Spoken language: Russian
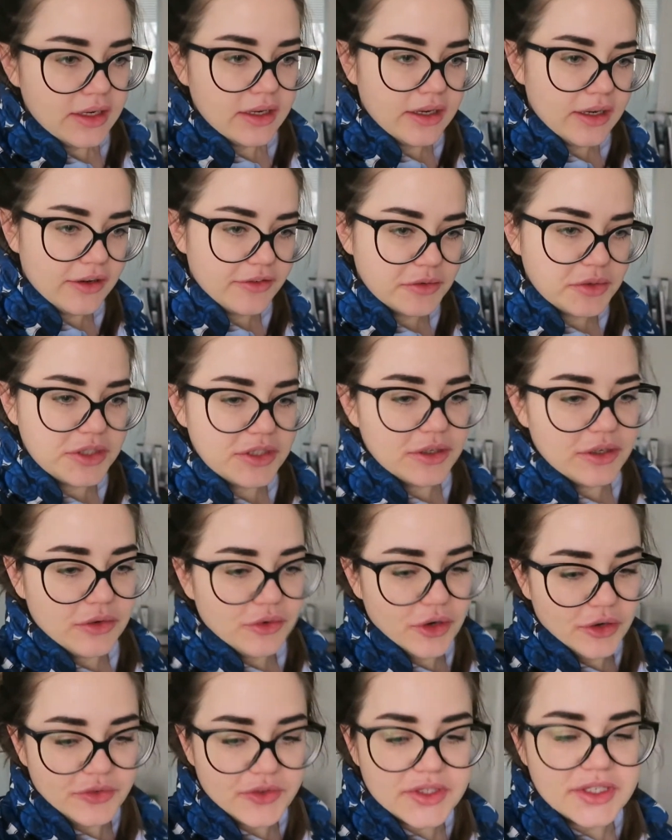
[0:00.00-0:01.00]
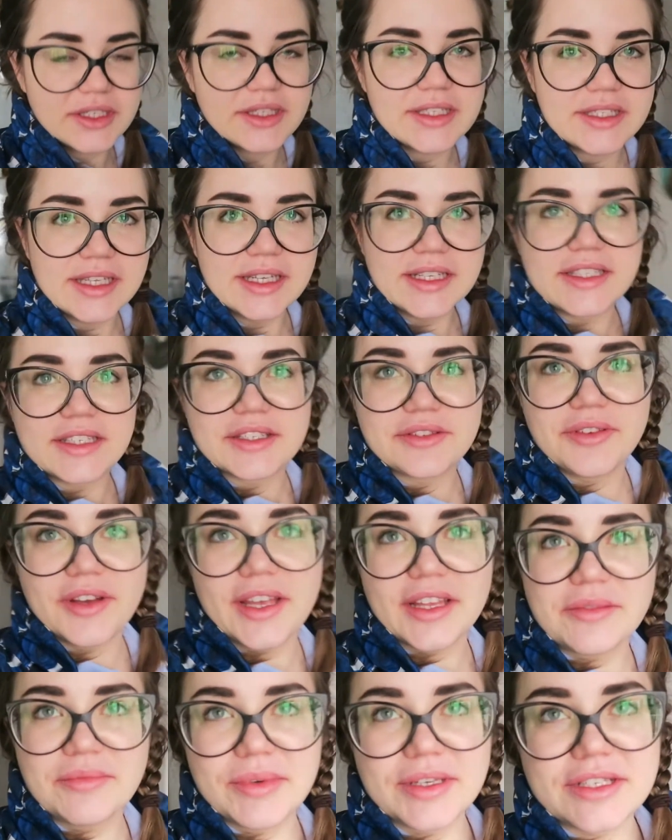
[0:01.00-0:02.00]
а, вообще офис это, знаете, своя
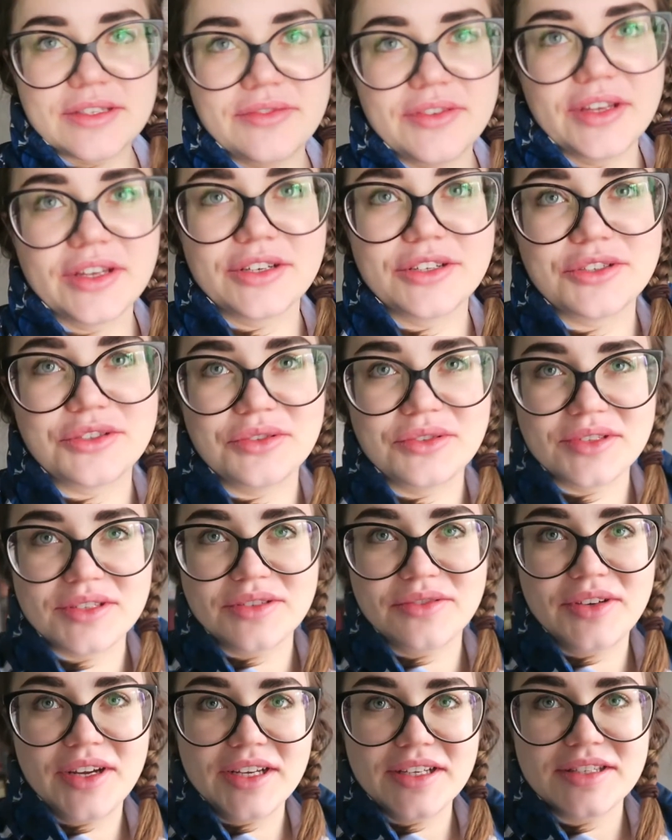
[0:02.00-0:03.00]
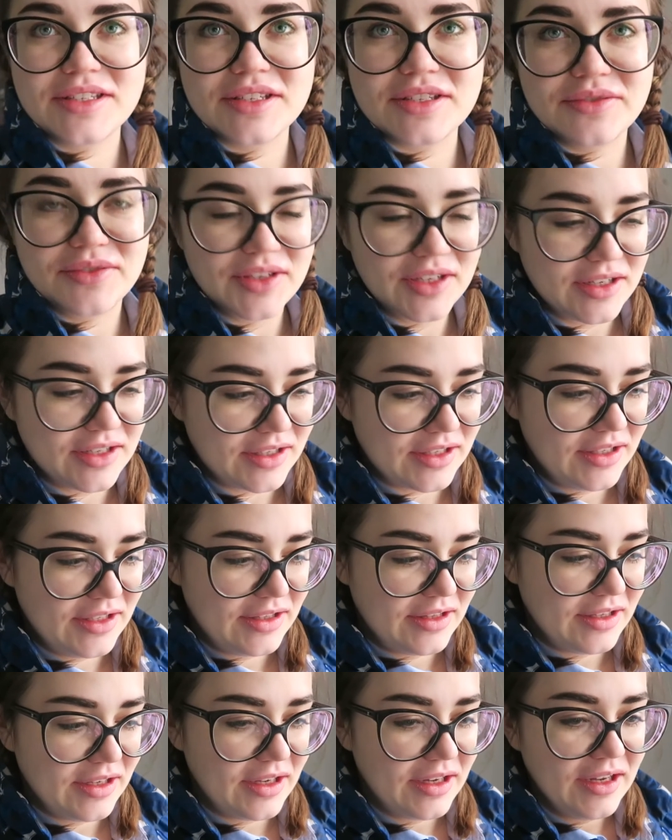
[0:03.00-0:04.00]
атмосфера, что называется, свои
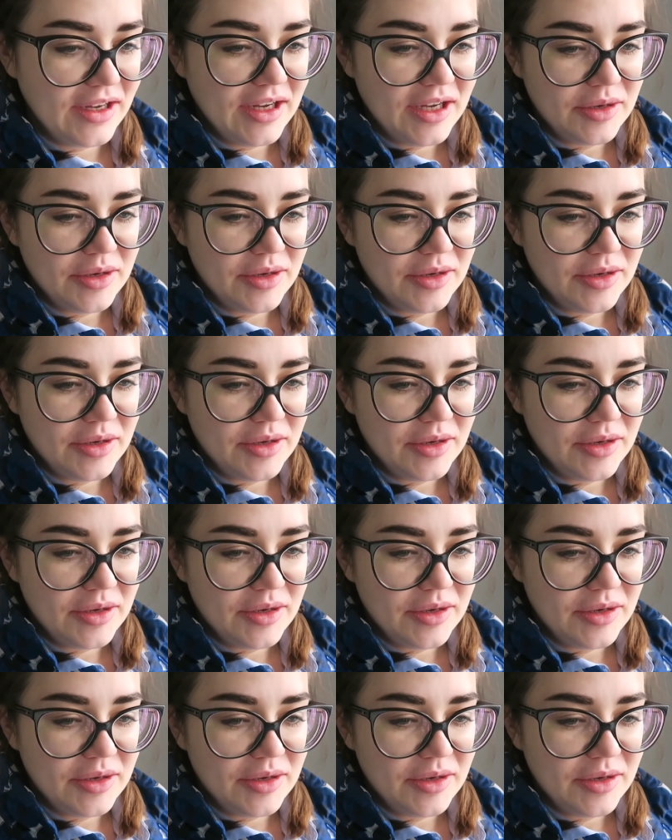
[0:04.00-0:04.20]
какие-то